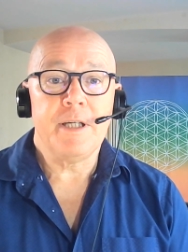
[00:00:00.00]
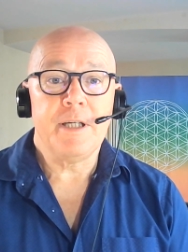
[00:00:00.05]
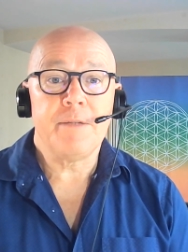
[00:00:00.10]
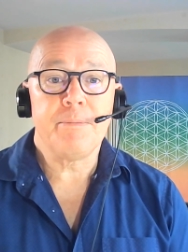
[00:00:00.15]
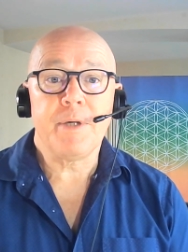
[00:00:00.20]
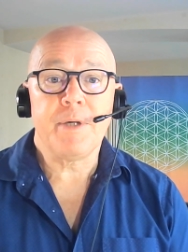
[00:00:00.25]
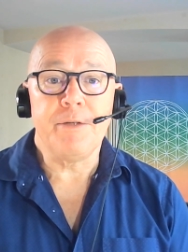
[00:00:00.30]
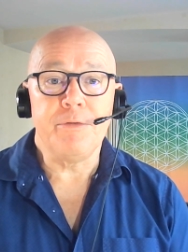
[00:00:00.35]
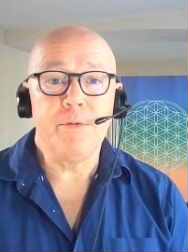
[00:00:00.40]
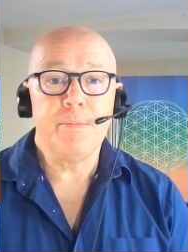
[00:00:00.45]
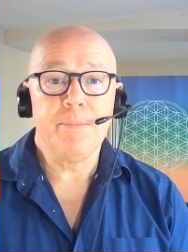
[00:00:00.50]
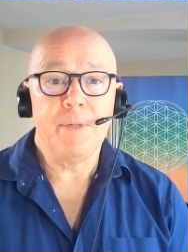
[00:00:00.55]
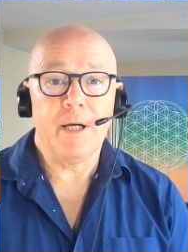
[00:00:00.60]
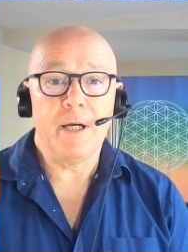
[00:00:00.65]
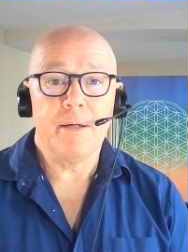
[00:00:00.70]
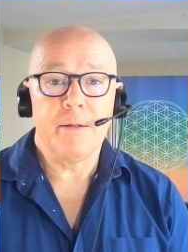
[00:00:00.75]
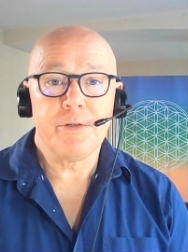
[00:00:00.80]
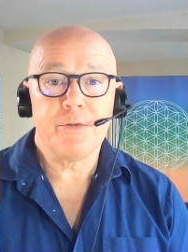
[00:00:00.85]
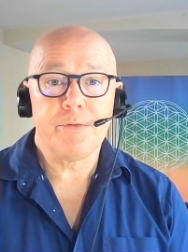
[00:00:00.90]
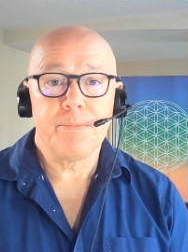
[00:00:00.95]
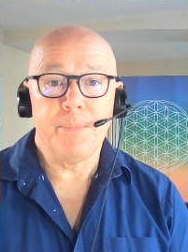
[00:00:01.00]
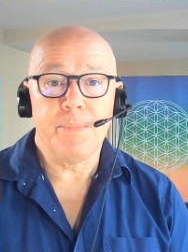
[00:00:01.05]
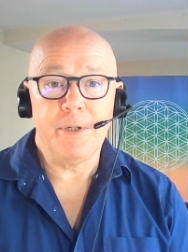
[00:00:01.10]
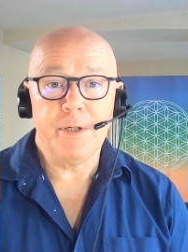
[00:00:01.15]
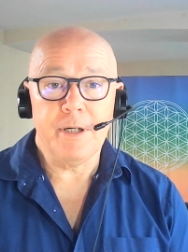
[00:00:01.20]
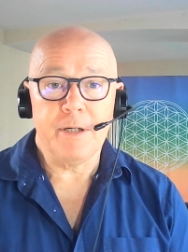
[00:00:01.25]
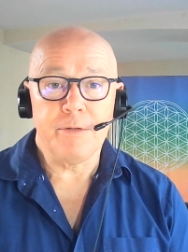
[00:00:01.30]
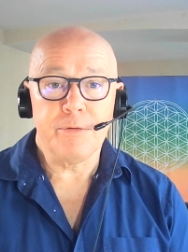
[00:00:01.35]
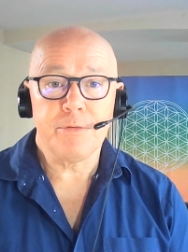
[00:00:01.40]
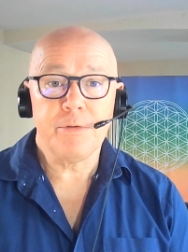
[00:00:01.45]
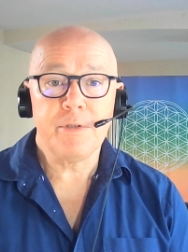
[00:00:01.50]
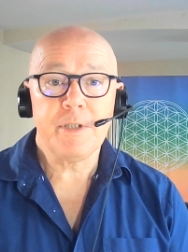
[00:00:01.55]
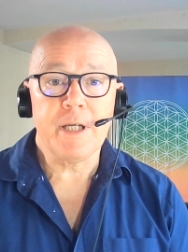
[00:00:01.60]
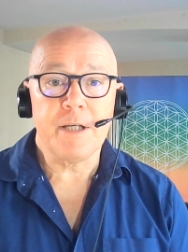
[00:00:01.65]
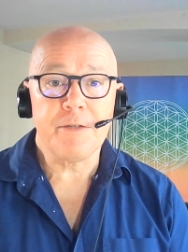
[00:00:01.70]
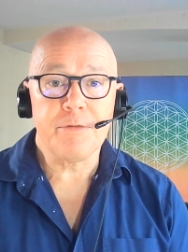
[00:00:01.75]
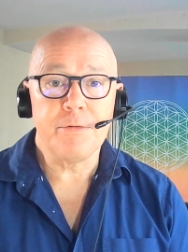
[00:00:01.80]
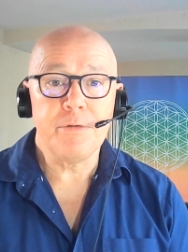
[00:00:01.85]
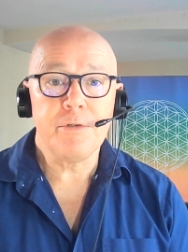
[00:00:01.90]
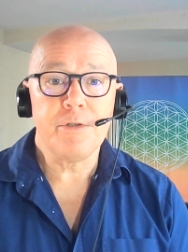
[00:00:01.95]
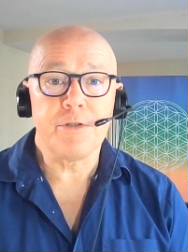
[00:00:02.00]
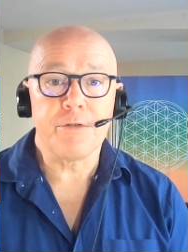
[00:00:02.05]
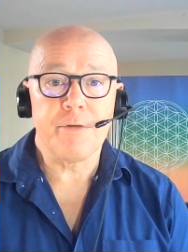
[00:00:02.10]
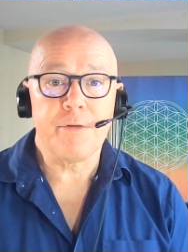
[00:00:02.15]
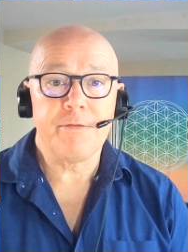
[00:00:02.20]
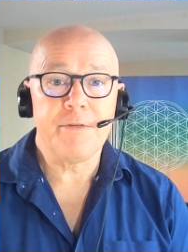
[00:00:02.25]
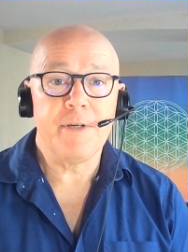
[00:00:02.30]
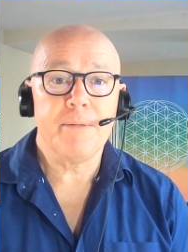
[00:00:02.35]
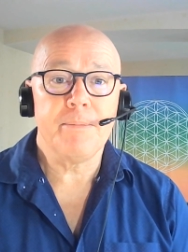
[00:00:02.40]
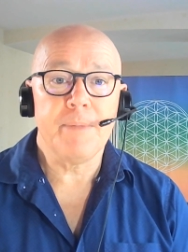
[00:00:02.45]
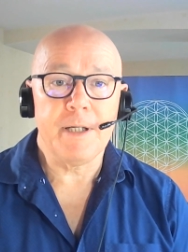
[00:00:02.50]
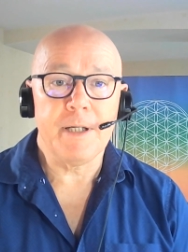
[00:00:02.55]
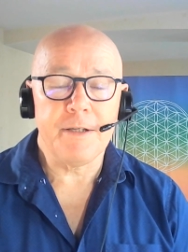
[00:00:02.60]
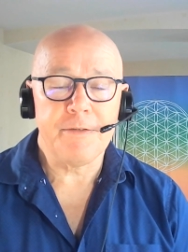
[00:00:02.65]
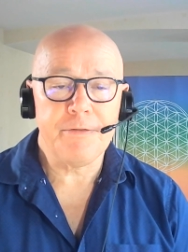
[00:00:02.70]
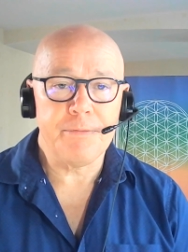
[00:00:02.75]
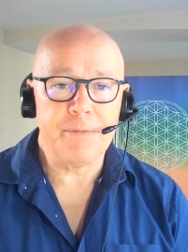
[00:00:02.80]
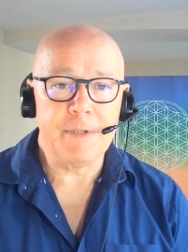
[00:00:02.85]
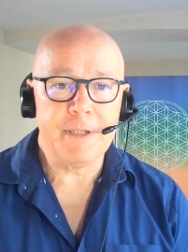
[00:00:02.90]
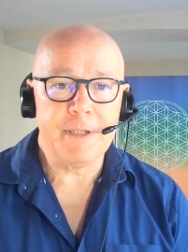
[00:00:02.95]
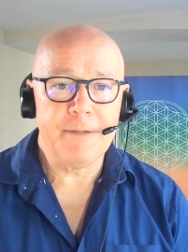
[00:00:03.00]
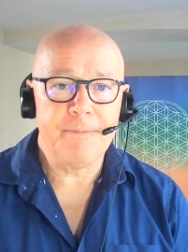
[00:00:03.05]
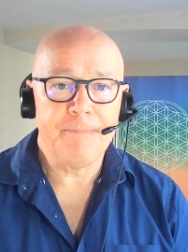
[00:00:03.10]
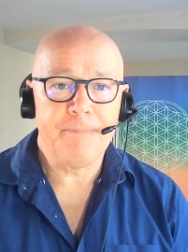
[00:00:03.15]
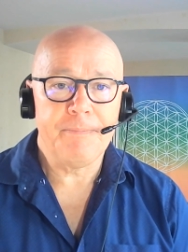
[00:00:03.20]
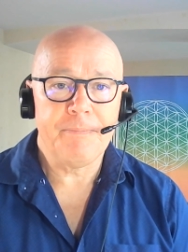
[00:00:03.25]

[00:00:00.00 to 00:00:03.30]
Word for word: être prévenu par rapport aux autres capsules que je vais faire par la suite.